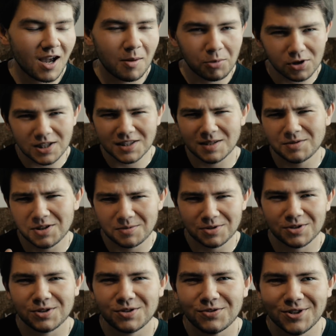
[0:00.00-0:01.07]
Polecam
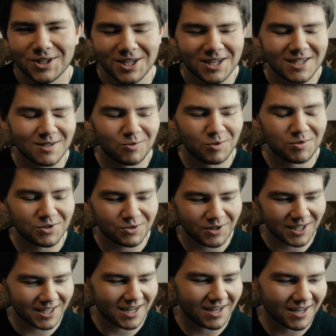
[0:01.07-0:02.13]
zrobić to ćwiczenie, jest po prostu
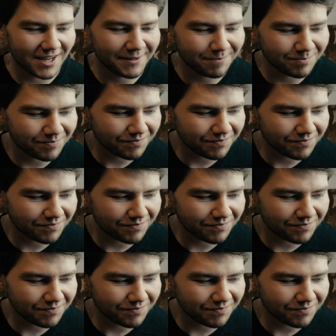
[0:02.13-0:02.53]
genialne.